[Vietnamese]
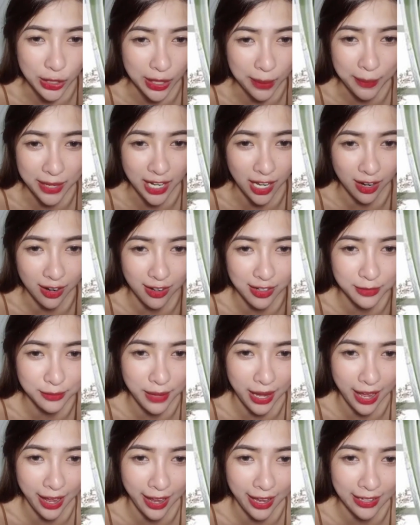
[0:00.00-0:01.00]
Chuyện bình
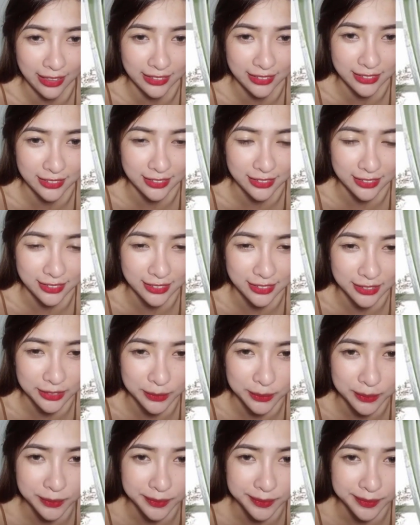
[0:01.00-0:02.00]
thường mà
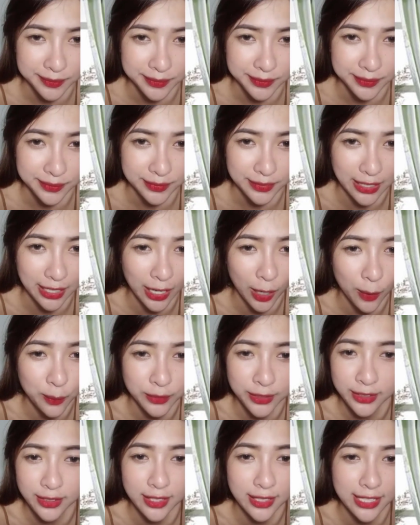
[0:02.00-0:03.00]
Chị
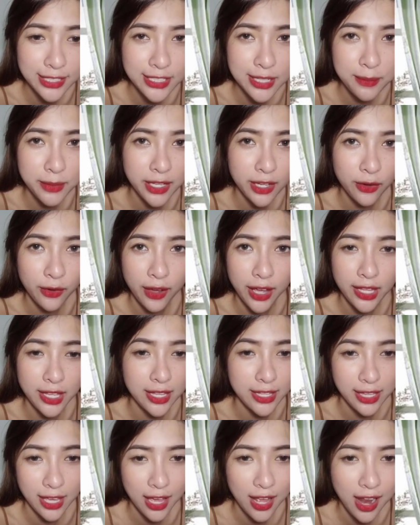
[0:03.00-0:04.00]
không thích chim chị khoe
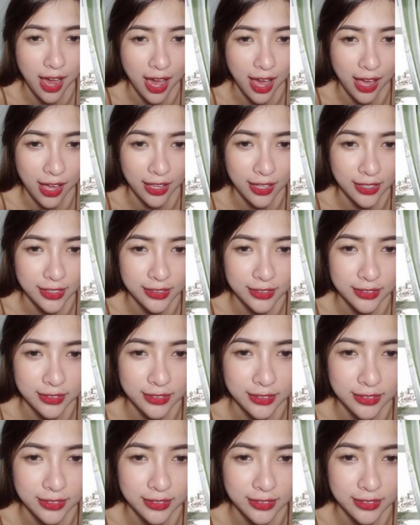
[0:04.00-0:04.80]
chị che lại